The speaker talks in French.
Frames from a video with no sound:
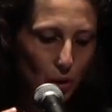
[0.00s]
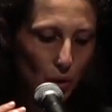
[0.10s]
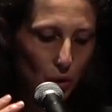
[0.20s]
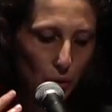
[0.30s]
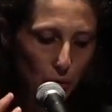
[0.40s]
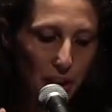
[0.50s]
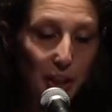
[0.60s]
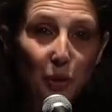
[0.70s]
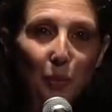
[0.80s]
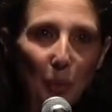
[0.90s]
je
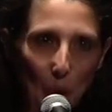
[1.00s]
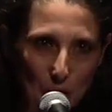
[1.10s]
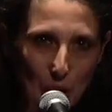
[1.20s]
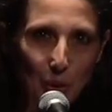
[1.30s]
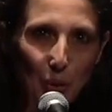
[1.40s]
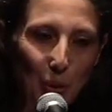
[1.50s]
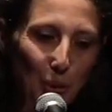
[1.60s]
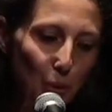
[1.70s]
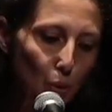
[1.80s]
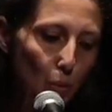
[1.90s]
finis de porter le
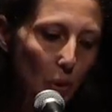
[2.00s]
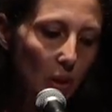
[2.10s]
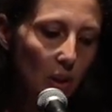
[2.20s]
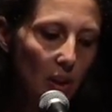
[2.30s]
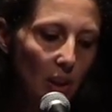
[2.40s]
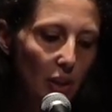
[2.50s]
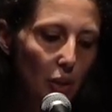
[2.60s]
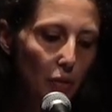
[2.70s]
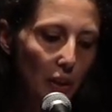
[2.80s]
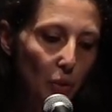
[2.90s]
costume
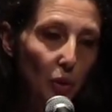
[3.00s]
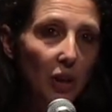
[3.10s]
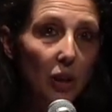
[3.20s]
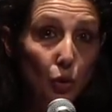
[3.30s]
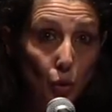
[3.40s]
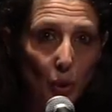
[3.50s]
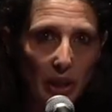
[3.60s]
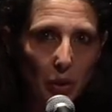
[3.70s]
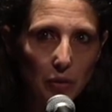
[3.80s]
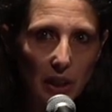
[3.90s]
je fais sauter tous les
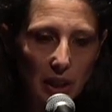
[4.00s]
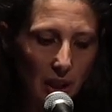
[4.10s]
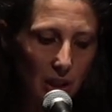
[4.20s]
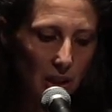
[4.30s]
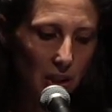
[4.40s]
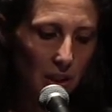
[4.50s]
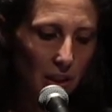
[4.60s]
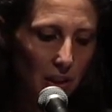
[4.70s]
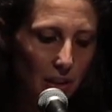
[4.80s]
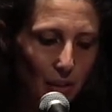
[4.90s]
revers,
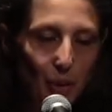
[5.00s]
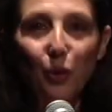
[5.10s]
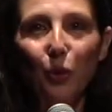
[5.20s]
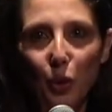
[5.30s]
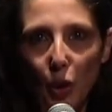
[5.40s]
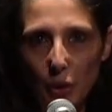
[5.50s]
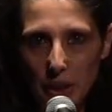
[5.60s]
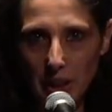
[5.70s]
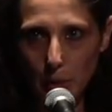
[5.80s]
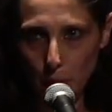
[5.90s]
je ne
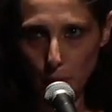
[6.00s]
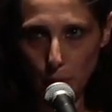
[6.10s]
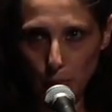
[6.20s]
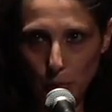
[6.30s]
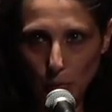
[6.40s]
grandirai plus.